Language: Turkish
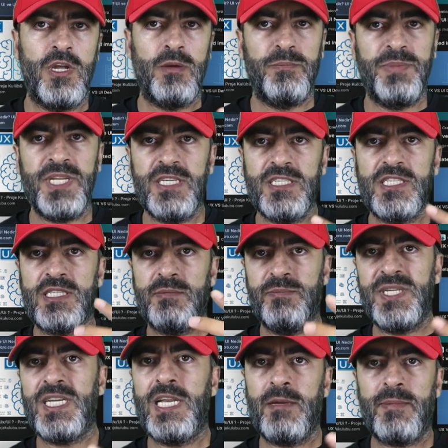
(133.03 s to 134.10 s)
Birincisi
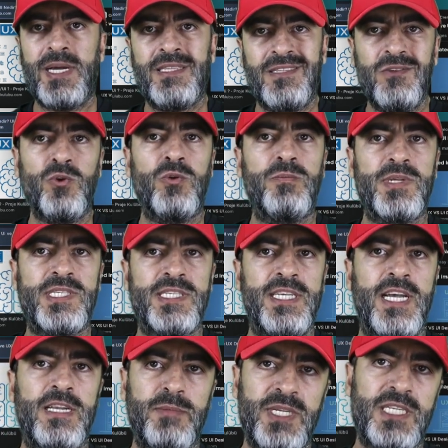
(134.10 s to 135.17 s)
bir elementin olması
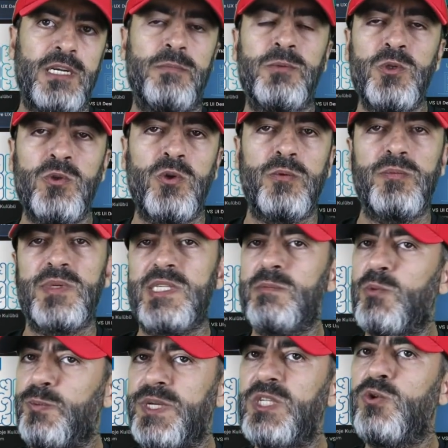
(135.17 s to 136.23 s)
yani bir kapının olması
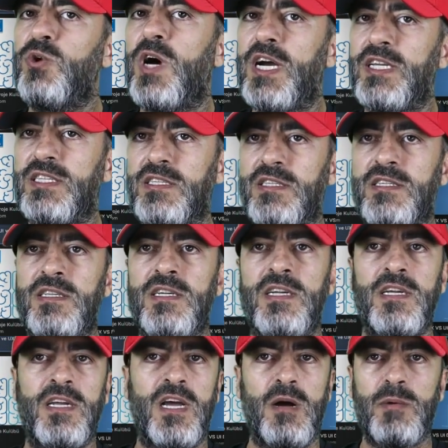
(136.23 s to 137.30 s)
bu bir UI'dir.
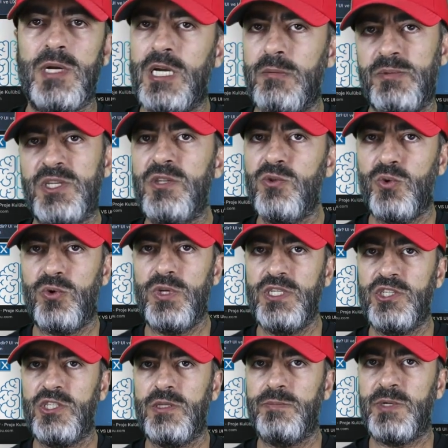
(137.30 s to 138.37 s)
Ama kapının doğru
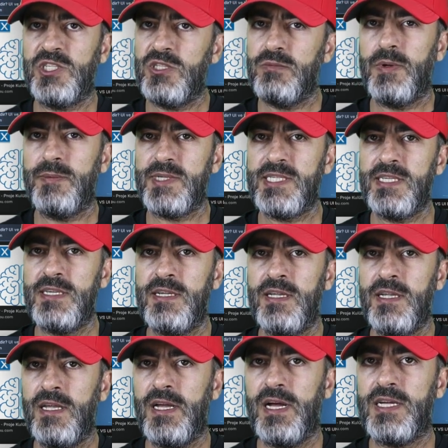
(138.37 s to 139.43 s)
açılıp açılmaması
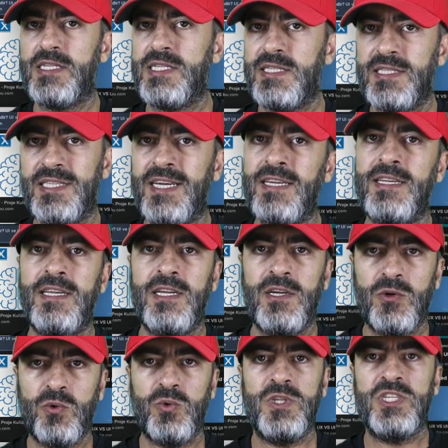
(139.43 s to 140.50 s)
aslında
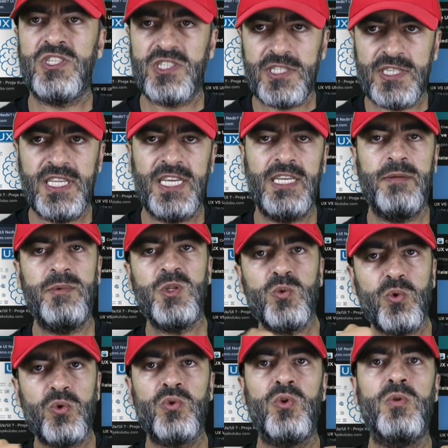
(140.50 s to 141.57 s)
kullanıcının deneyimin
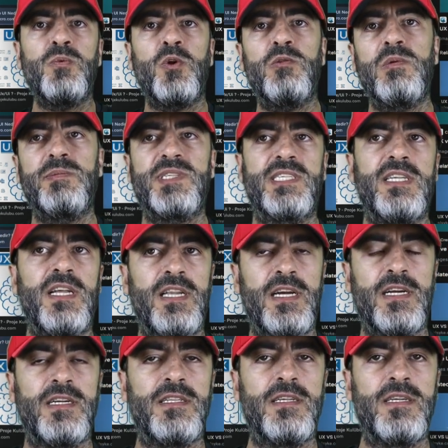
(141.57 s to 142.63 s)
doğru olup olmamasıyla
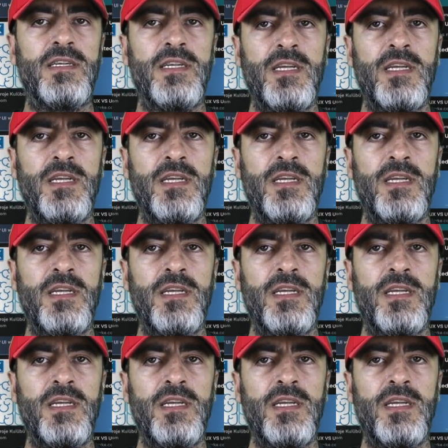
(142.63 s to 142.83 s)
alakalı.